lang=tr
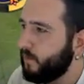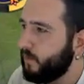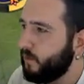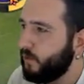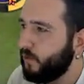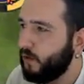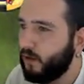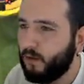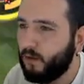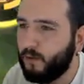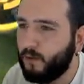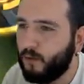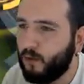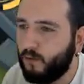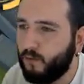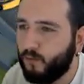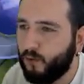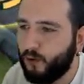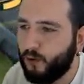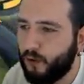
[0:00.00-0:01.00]
Şuna da bir son
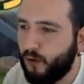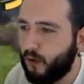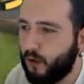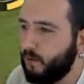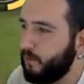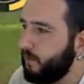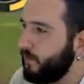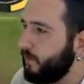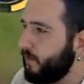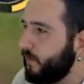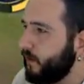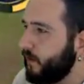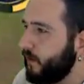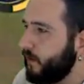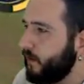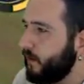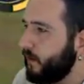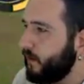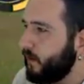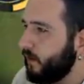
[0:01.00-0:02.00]
vuruş atalım.
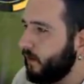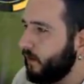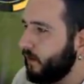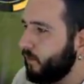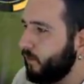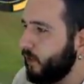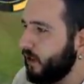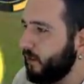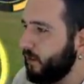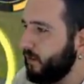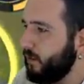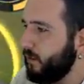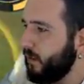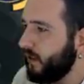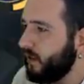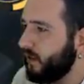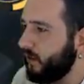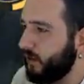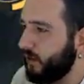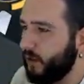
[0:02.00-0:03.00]
Bu arada bitmeyen
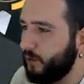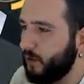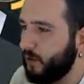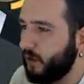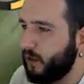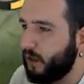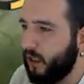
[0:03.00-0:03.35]
savaşım çıktı